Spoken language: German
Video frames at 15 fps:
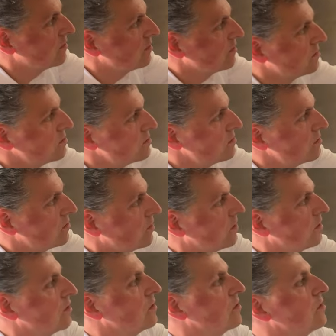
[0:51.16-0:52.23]
mitnehmen, um zu
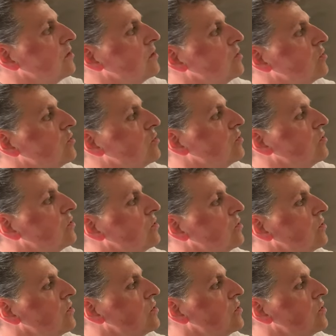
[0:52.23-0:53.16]
zeigen, dass da wirklich die